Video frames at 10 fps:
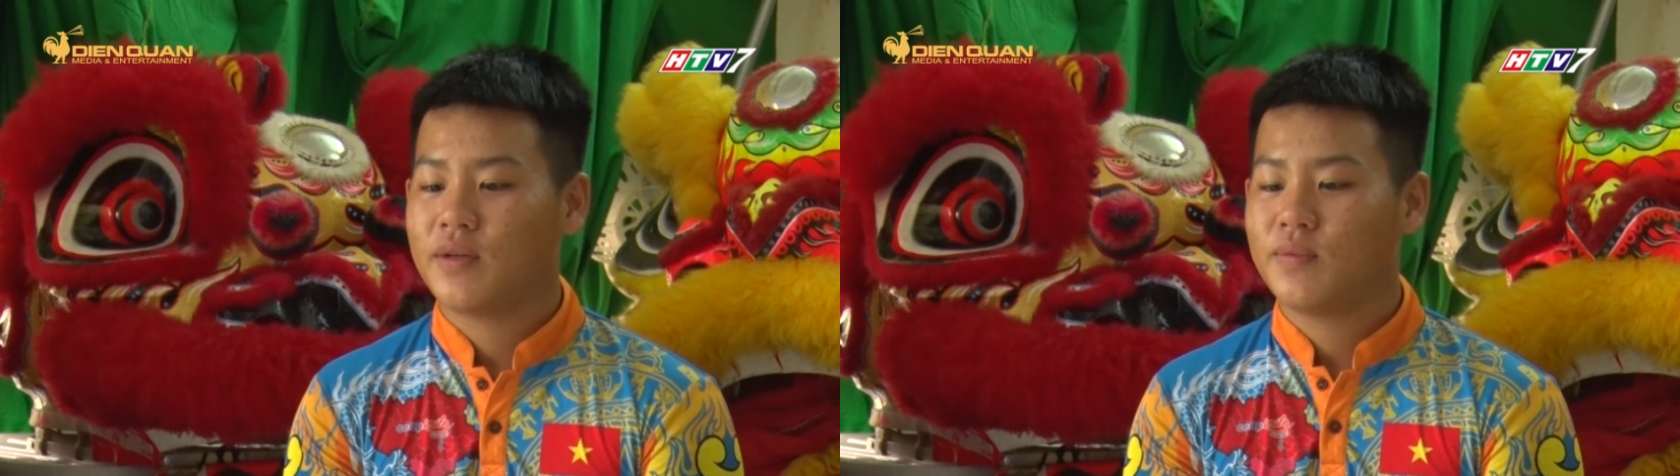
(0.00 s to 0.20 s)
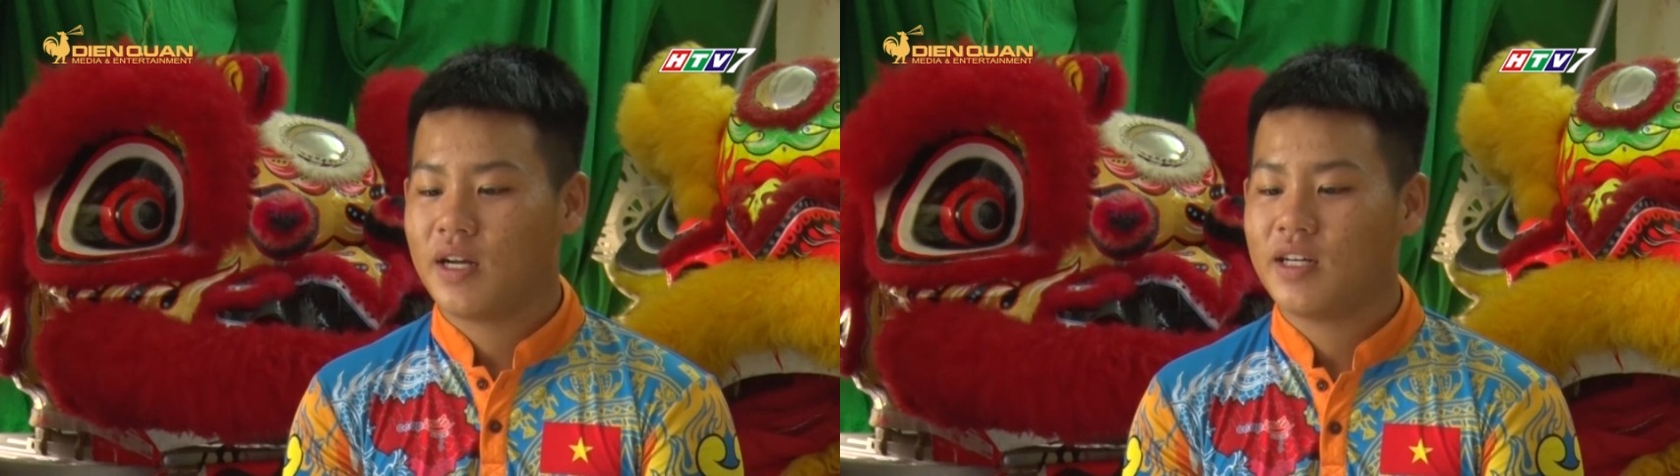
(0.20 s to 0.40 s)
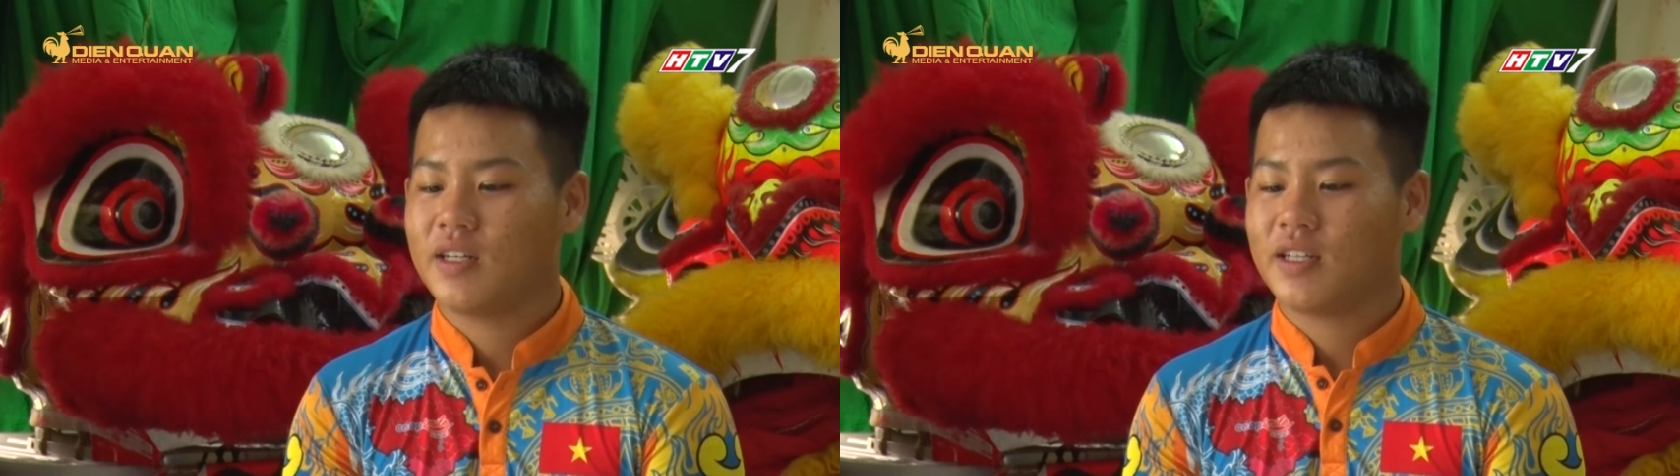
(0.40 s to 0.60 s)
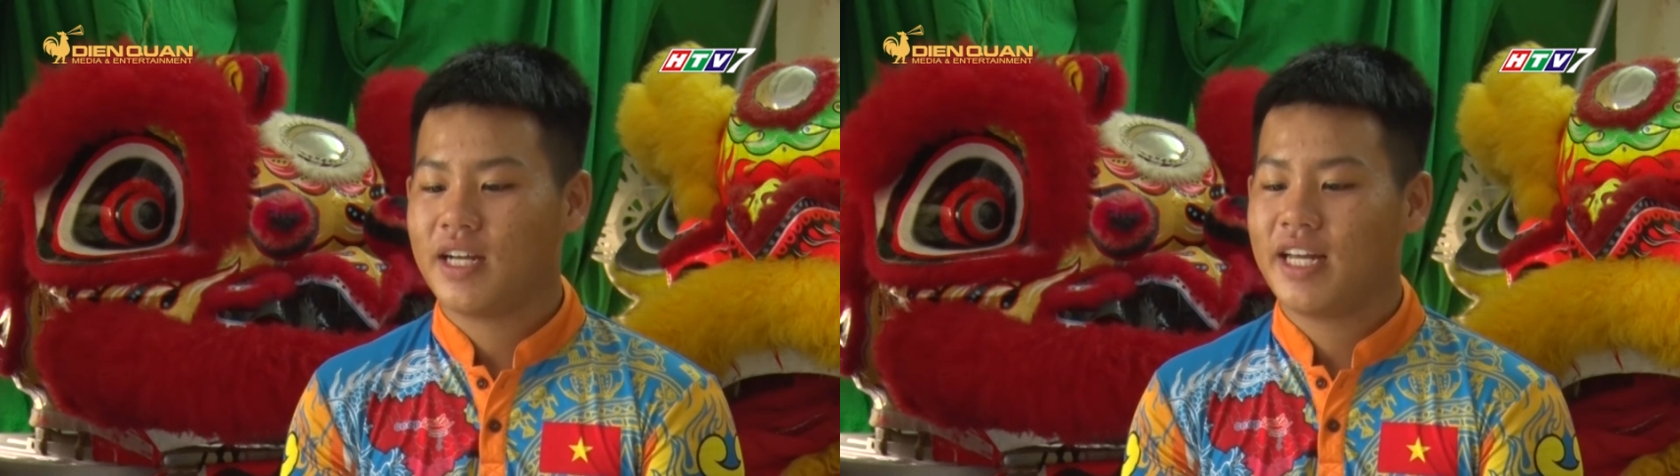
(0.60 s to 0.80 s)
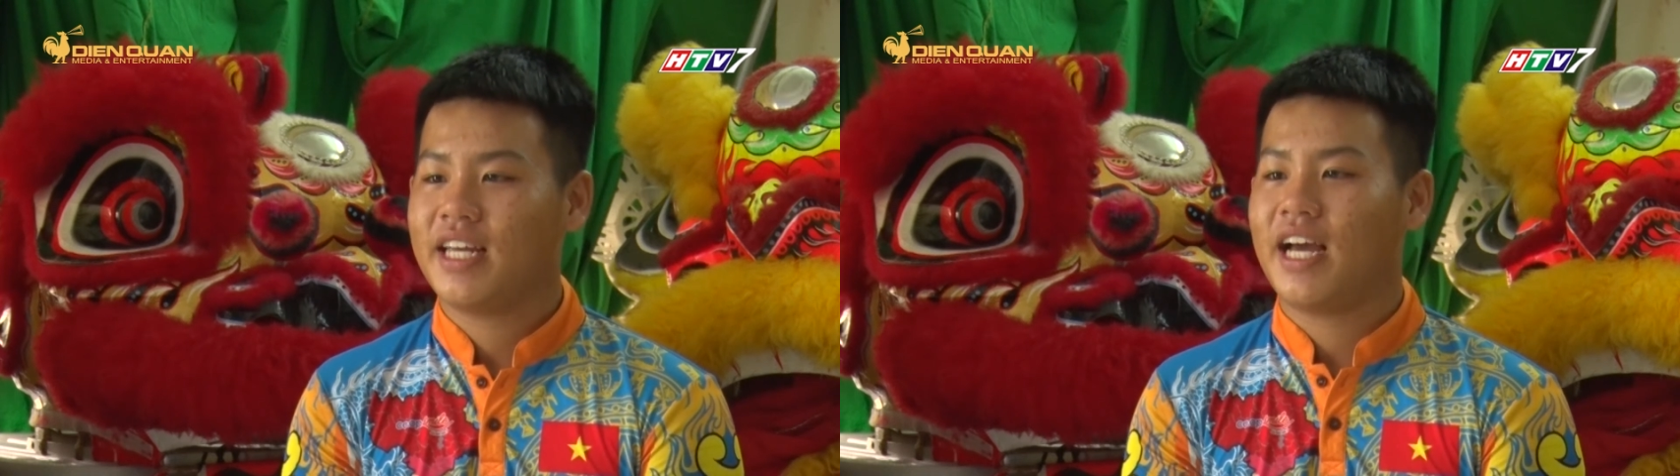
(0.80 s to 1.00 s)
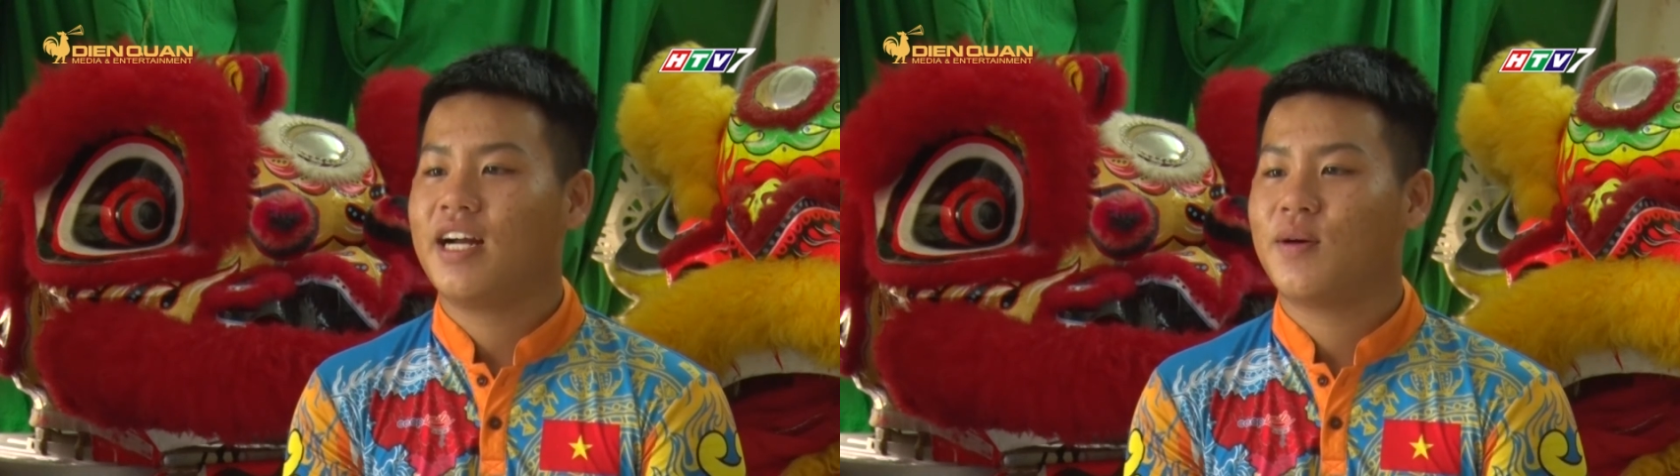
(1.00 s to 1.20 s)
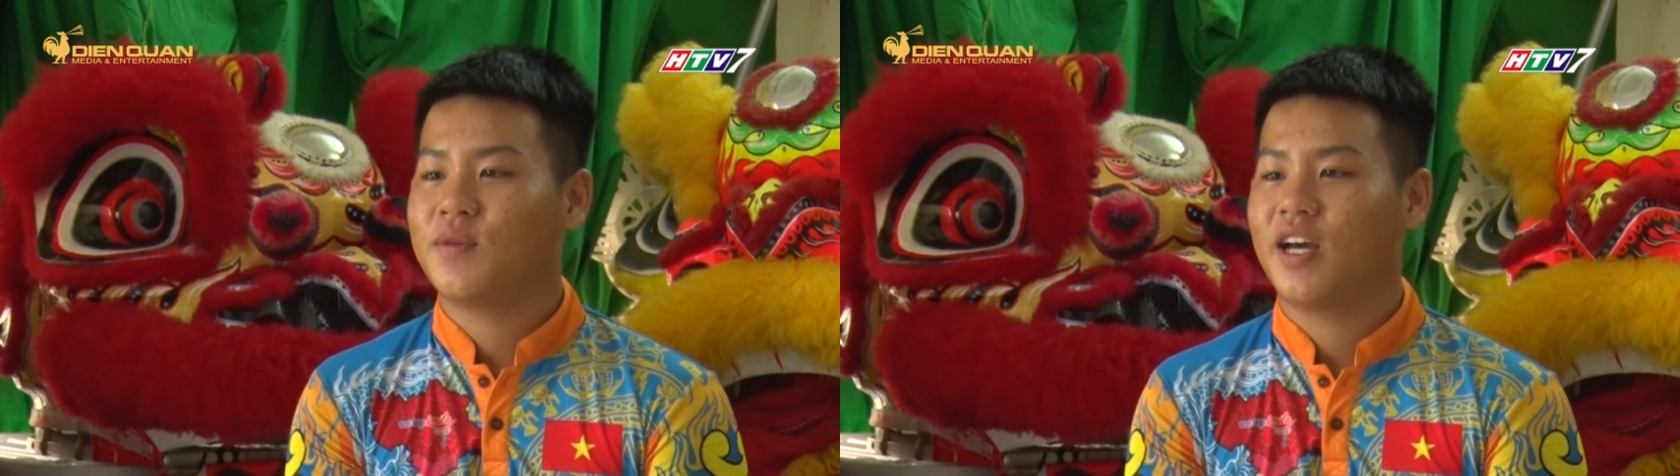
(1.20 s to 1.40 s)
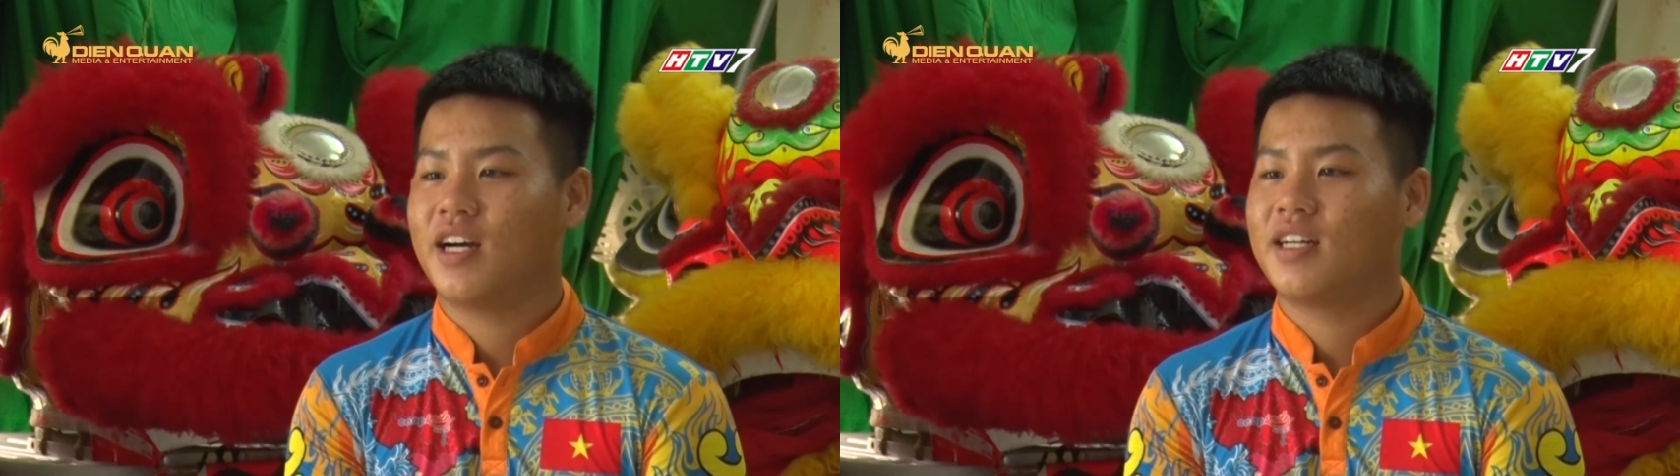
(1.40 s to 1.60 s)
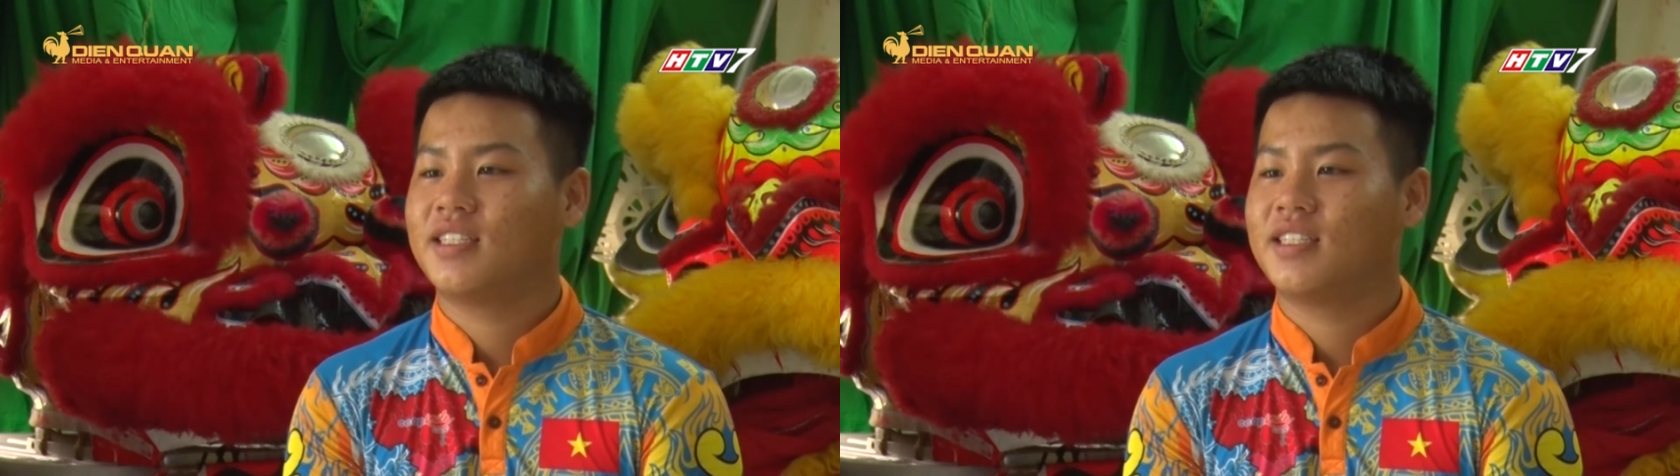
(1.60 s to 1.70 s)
cũng đã được khán giả công nhận